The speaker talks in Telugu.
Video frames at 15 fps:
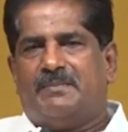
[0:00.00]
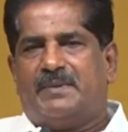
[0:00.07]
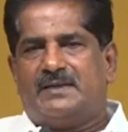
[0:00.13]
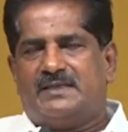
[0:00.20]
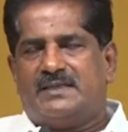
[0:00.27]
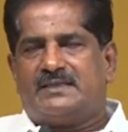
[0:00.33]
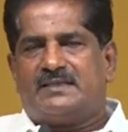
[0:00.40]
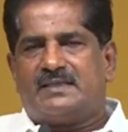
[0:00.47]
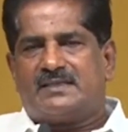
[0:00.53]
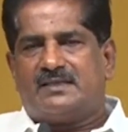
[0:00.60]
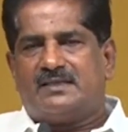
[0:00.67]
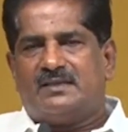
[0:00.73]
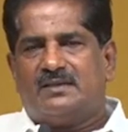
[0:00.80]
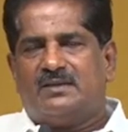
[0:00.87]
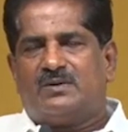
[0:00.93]
ఈ బడ్జెట్
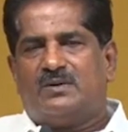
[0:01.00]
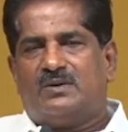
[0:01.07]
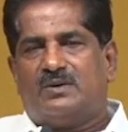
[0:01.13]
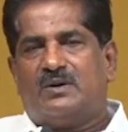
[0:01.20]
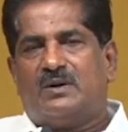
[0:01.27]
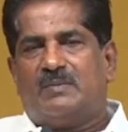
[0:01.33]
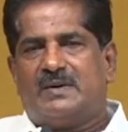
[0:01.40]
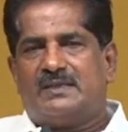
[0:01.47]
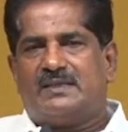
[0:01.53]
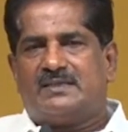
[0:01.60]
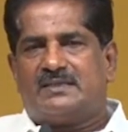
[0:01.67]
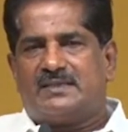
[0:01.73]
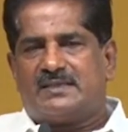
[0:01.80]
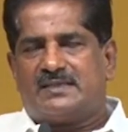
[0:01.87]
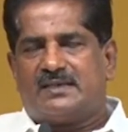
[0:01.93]
సెషన్లో రెండు రోజుల
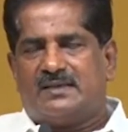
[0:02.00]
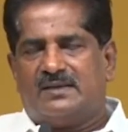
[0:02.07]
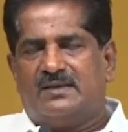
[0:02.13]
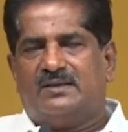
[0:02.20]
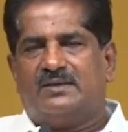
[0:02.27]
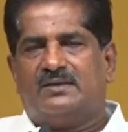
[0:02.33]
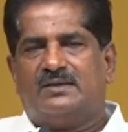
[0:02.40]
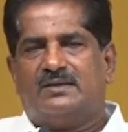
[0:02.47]
బడ్జెట్ సెషన్లో